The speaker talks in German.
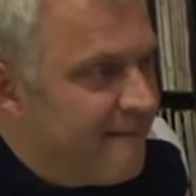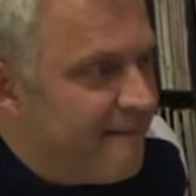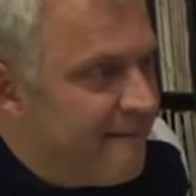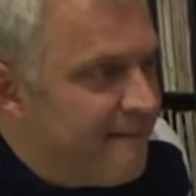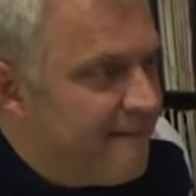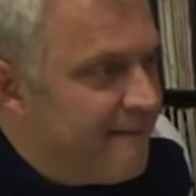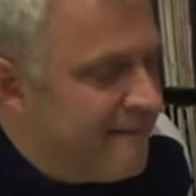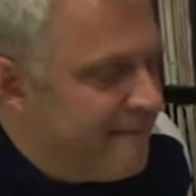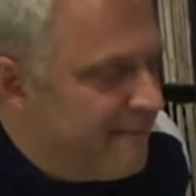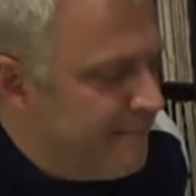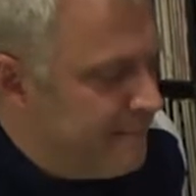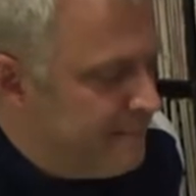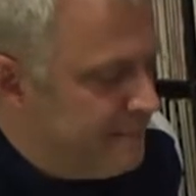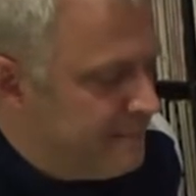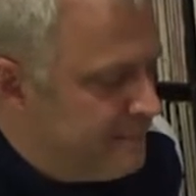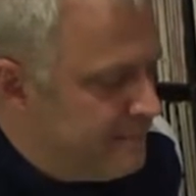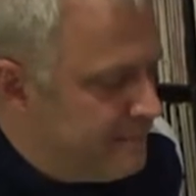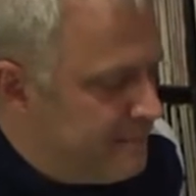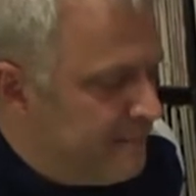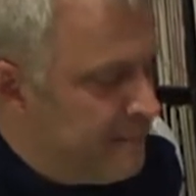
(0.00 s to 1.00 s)
du der Idee
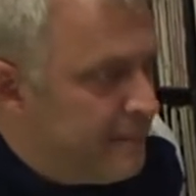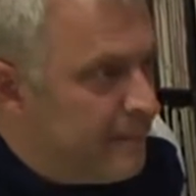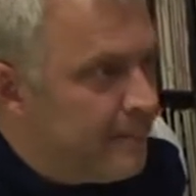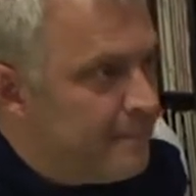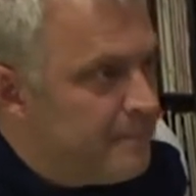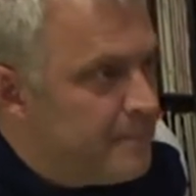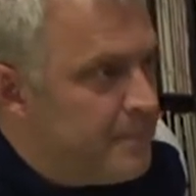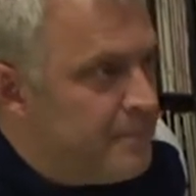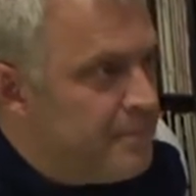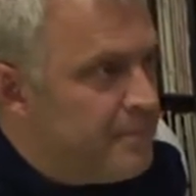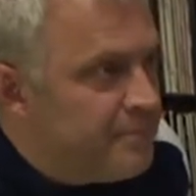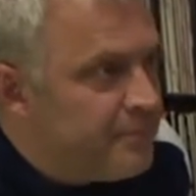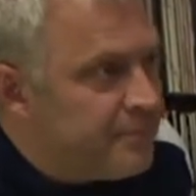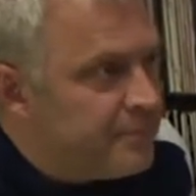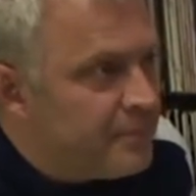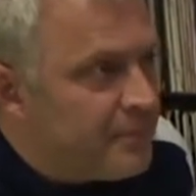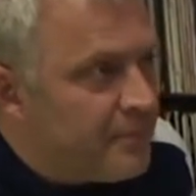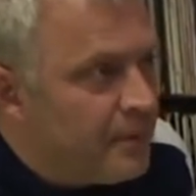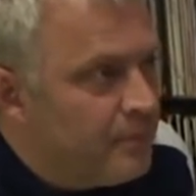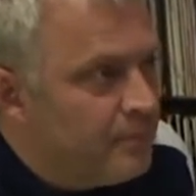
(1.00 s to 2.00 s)
mit äh, Annike und
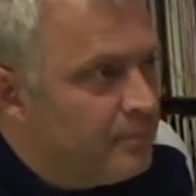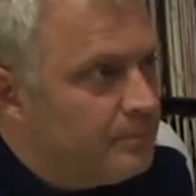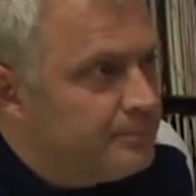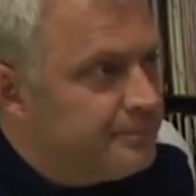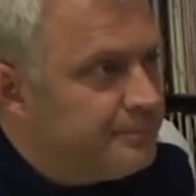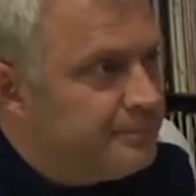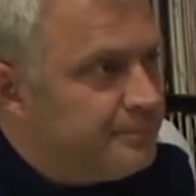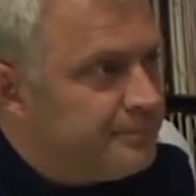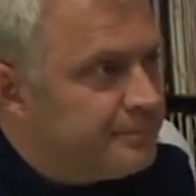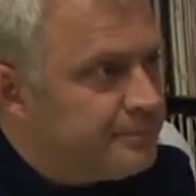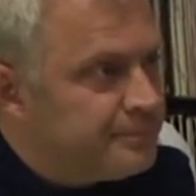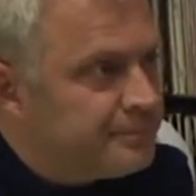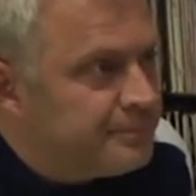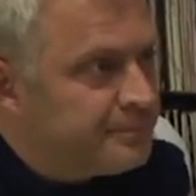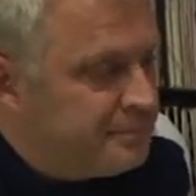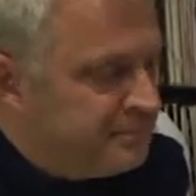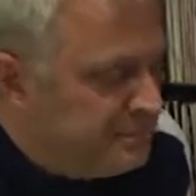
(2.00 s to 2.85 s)
Poppy eigentlich?